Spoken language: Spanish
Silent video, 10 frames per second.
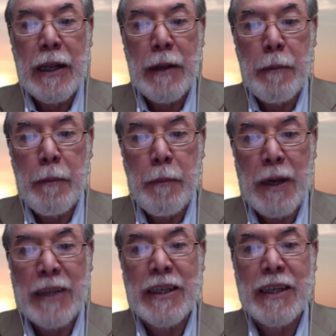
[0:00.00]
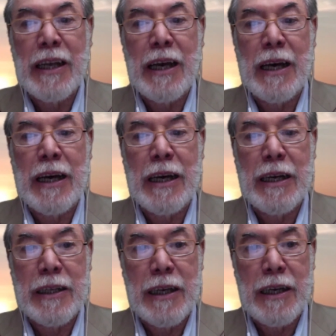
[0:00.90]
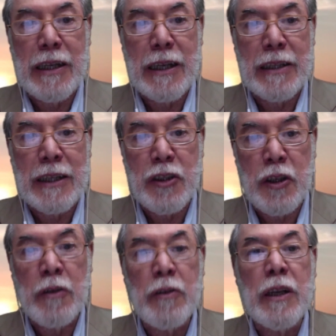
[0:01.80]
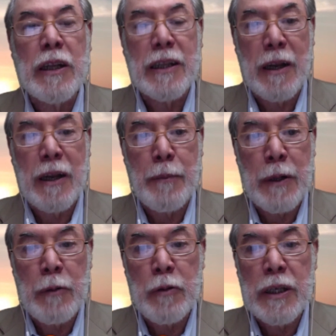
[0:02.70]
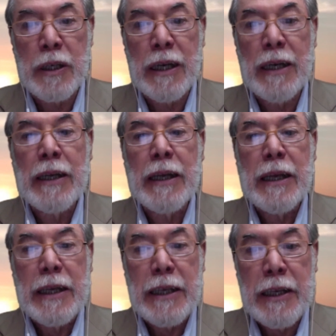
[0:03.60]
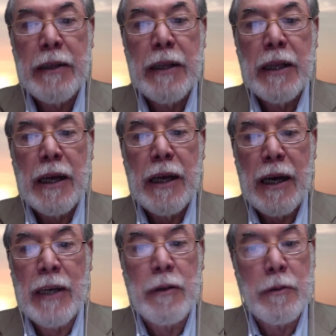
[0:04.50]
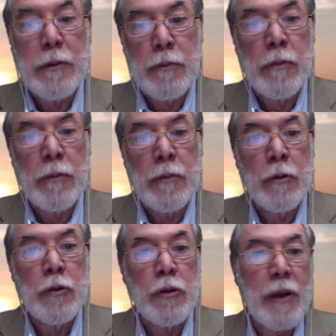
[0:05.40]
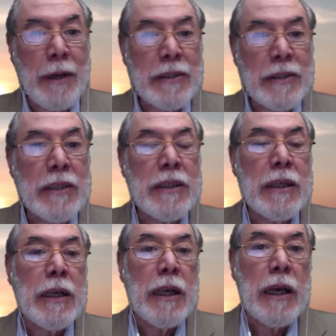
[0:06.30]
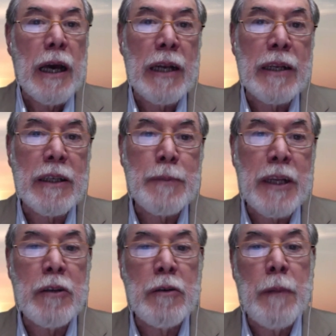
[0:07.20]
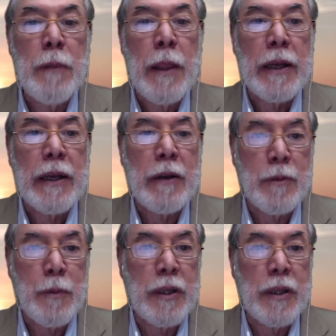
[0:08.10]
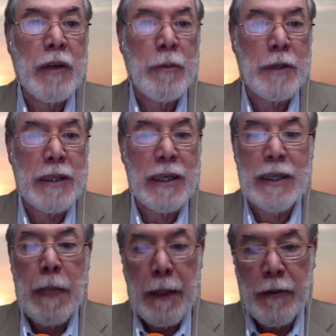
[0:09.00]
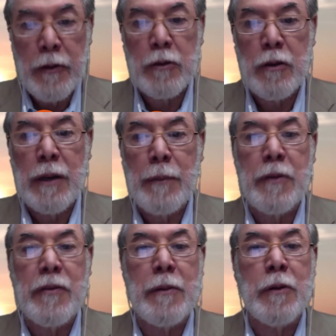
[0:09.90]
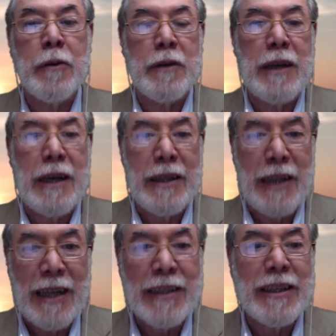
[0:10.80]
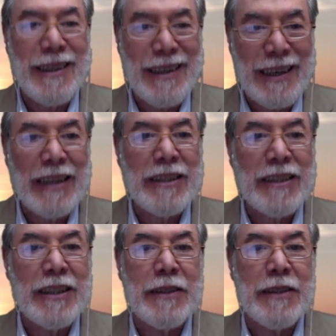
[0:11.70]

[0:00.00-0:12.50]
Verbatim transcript: pasan a atención terapéutica y hay muchos avances al respecto que nos puede comentar. Doctora, por favor, adelante. Gracias.